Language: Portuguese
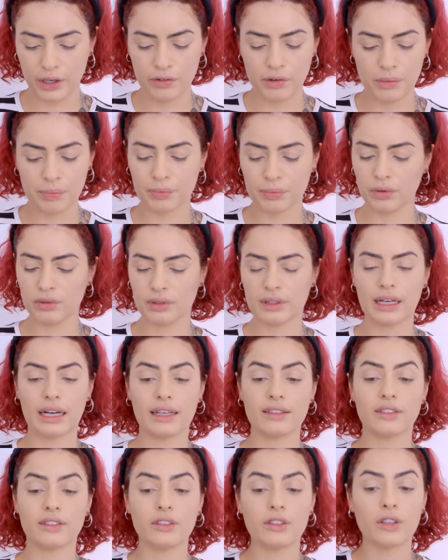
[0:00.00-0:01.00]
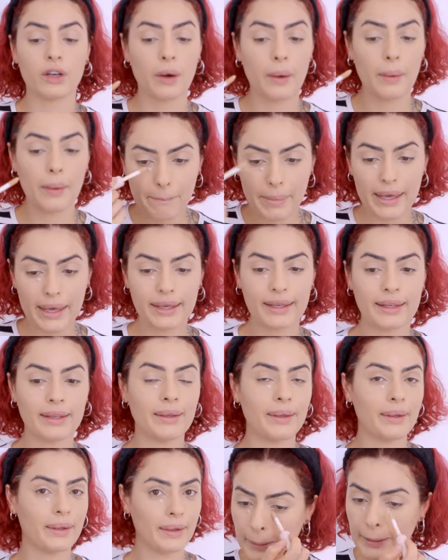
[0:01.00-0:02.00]
eu vou colocar assim, ó, pique,
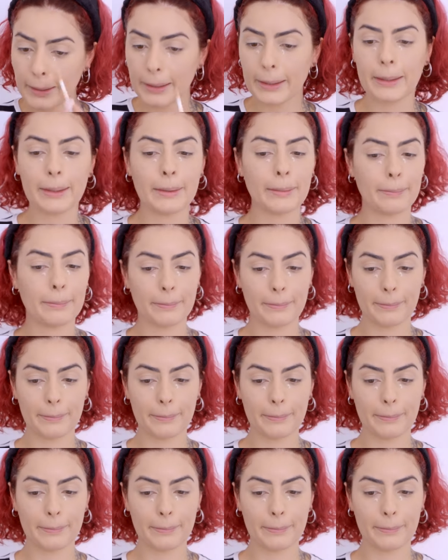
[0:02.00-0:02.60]
pique.